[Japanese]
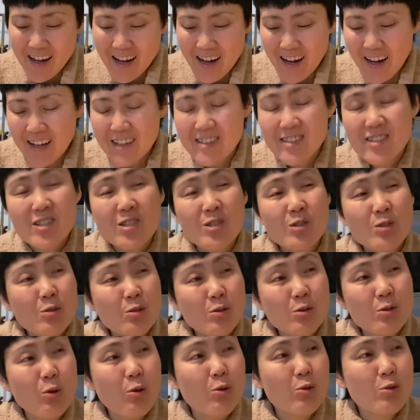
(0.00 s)

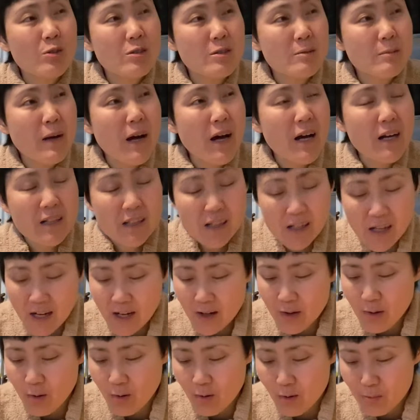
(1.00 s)
86万か
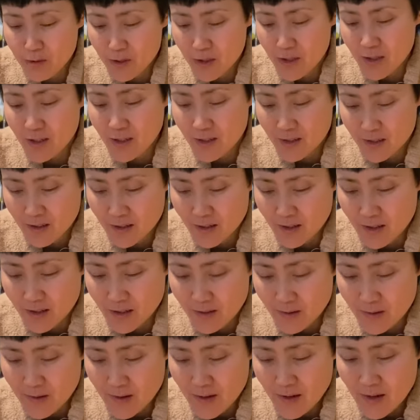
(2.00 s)
よみたいな
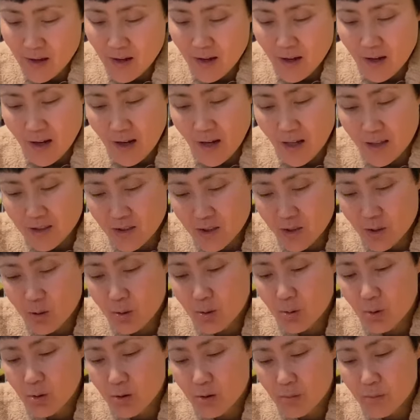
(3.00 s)

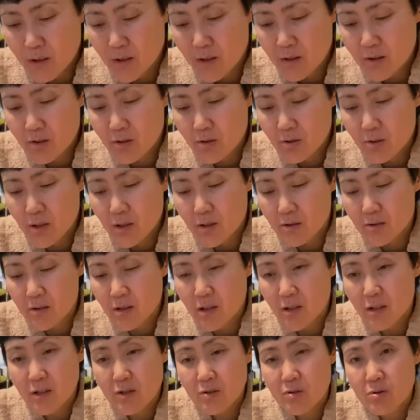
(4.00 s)
86万
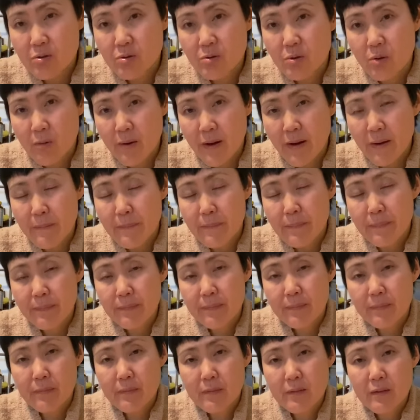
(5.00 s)
974円
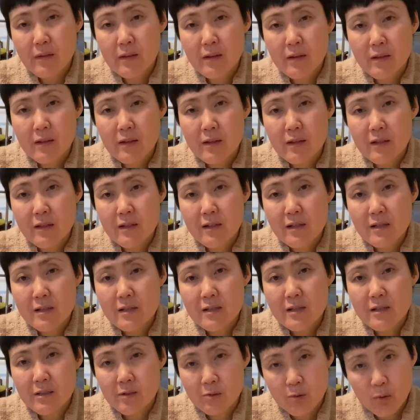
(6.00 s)

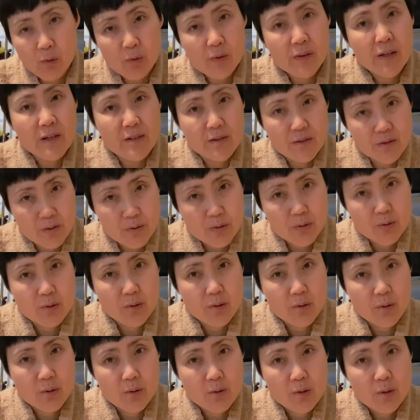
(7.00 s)
どうです
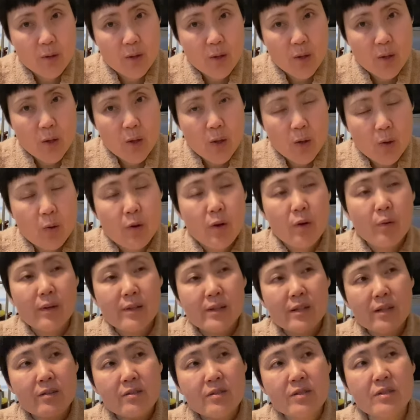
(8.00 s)
これ
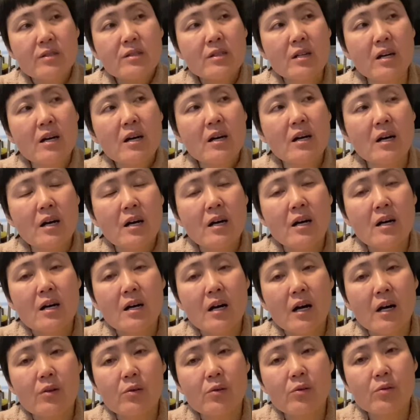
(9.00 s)
私が
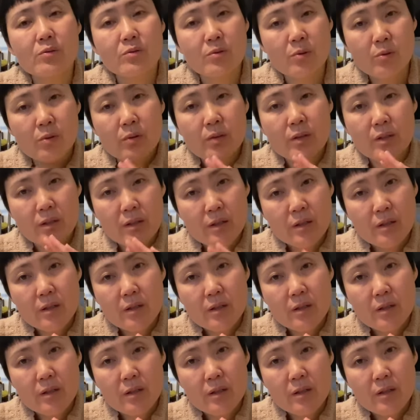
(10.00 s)
あのすごい